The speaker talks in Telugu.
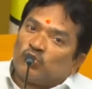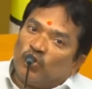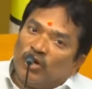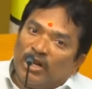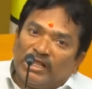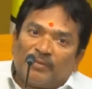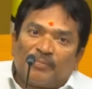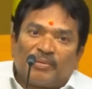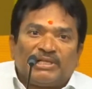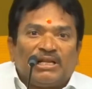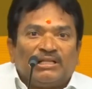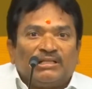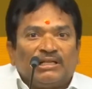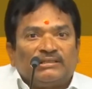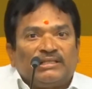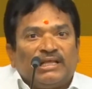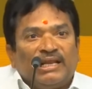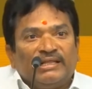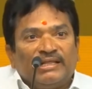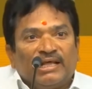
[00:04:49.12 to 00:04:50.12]
చూడలేదా
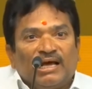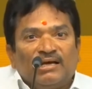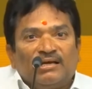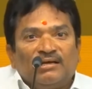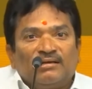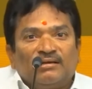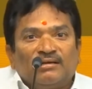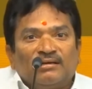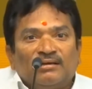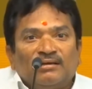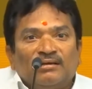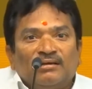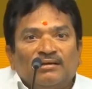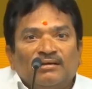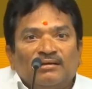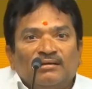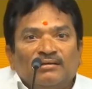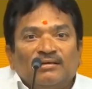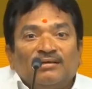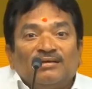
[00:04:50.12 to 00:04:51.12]
ప్రజలందరికి తెలీదా
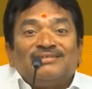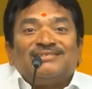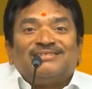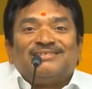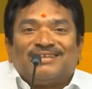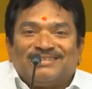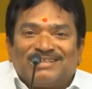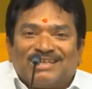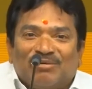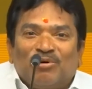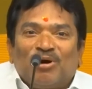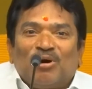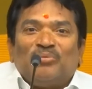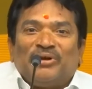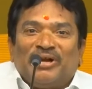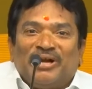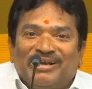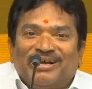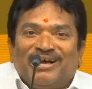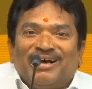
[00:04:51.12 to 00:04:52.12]

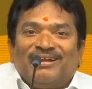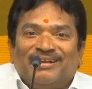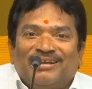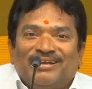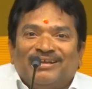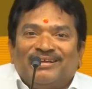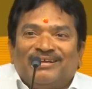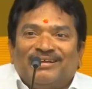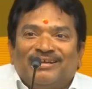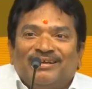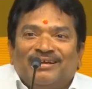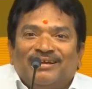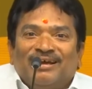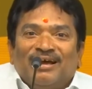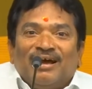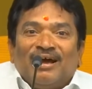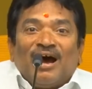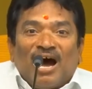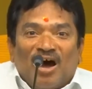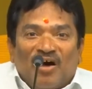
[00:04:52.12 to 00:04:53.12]
చంద్రబాబు నాయుడు గారిని
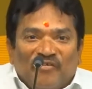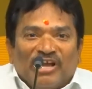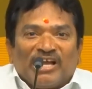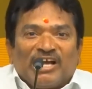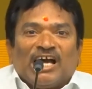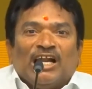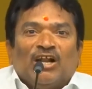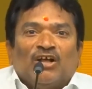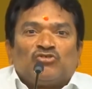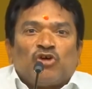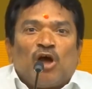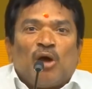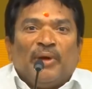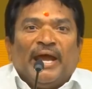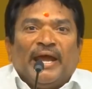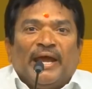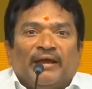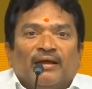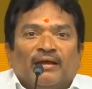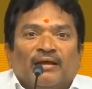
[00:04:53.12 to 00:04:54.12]
ఆ వెంకన్న
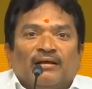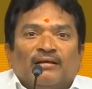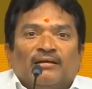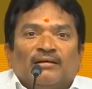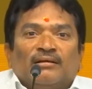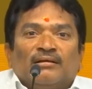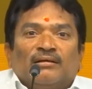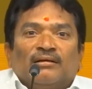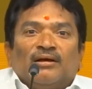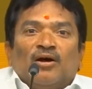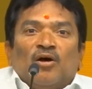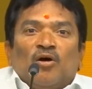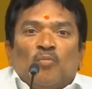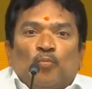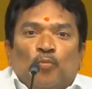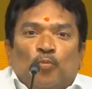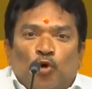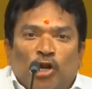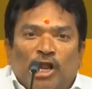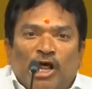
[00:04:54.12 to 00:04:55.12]
స్వామి
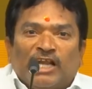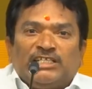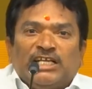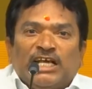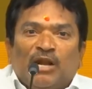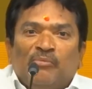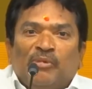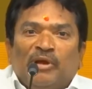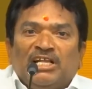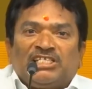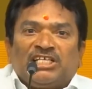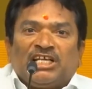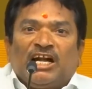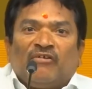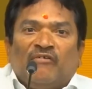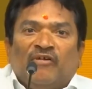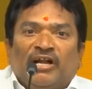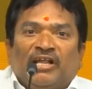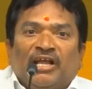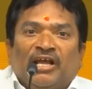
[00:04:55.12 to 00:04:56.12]

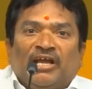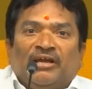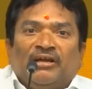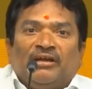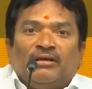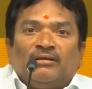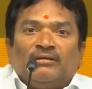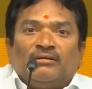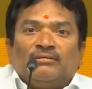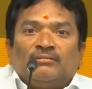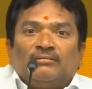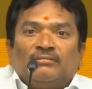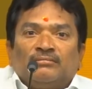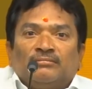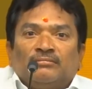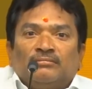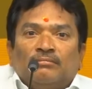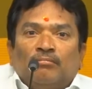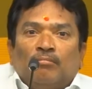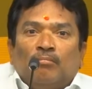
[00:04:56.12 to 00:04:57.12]
పునర్జన్మించినటువంటి
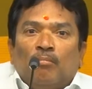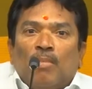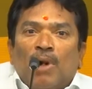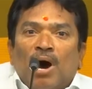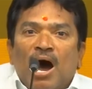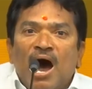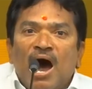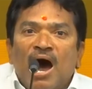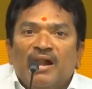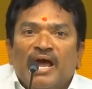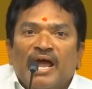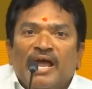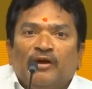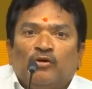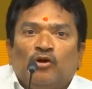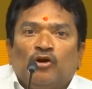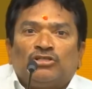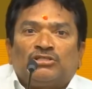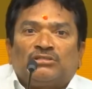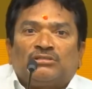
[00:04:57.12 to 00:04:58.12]

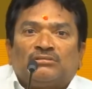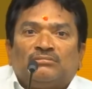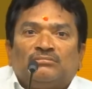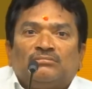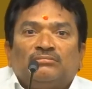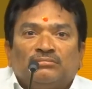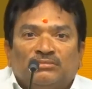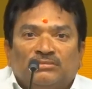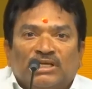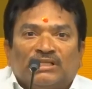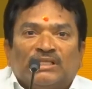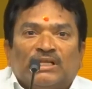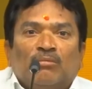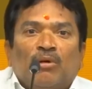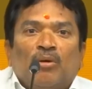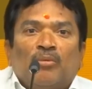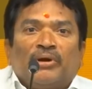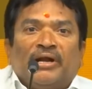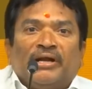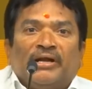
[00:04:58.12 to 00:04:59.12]
మహానాయకుడు
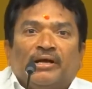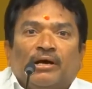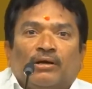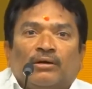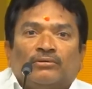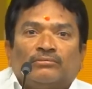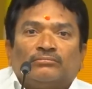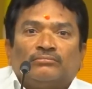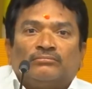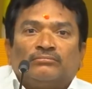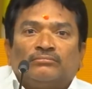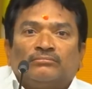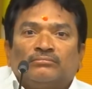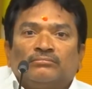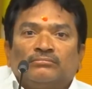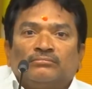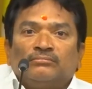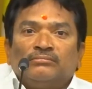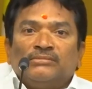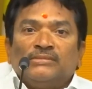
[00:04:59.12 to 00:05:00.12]
చంద్రబాబు నాయుడు గారు
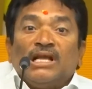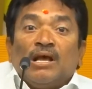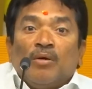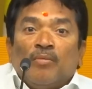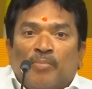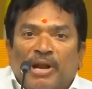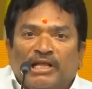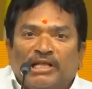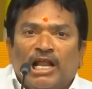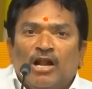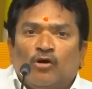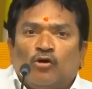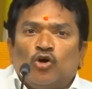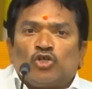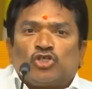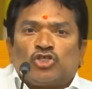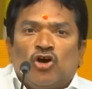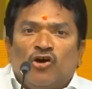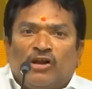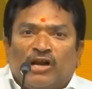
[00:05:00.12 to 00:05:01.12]
ప్రజల
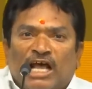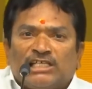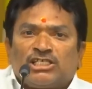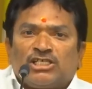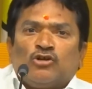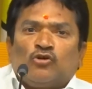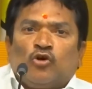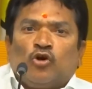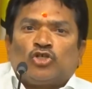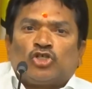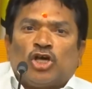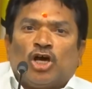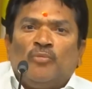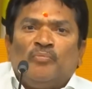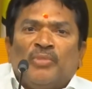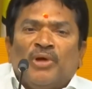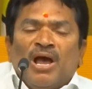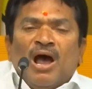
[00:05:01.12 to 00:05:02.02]
కోసం రాష్ట్రం కోసం